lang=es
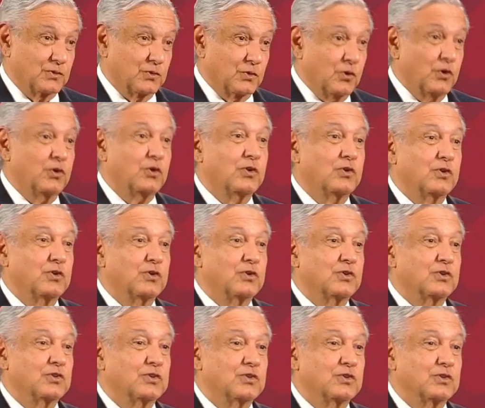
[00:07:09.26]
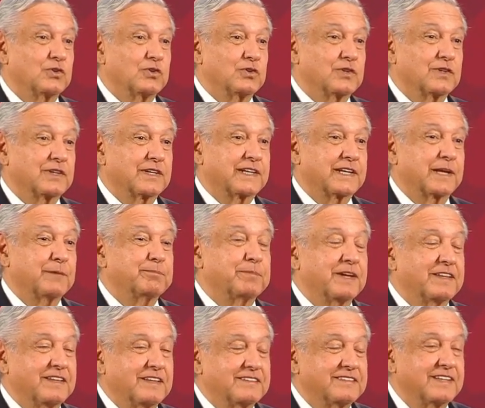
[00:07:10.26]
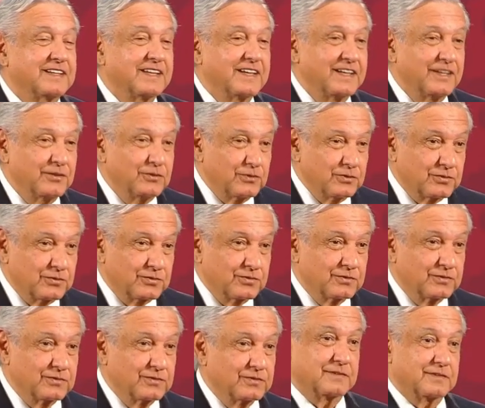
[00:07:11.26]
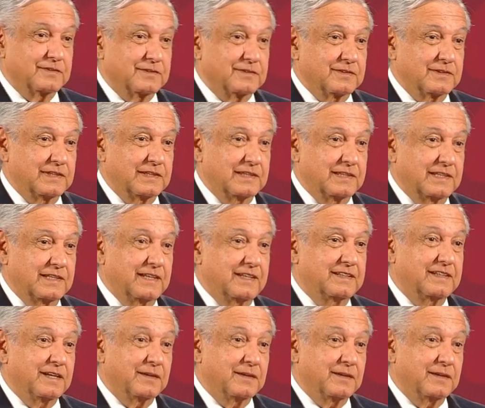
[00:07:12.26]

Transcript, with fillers: o que padecen ellos de